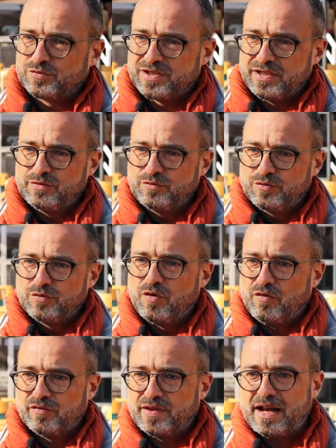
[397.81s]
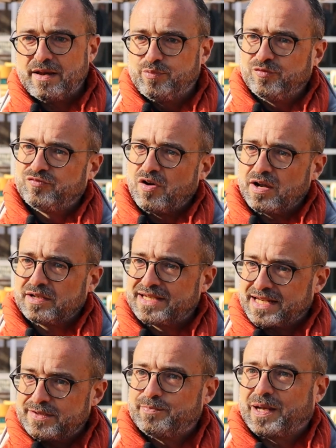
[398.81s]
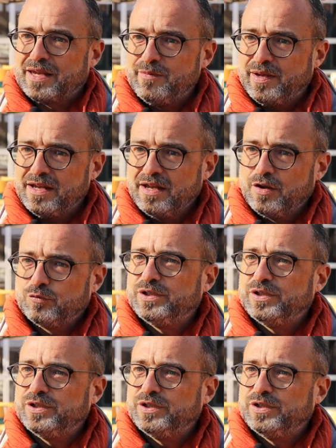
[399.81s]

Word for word: aussi où on allait pouvoir s'exprimer,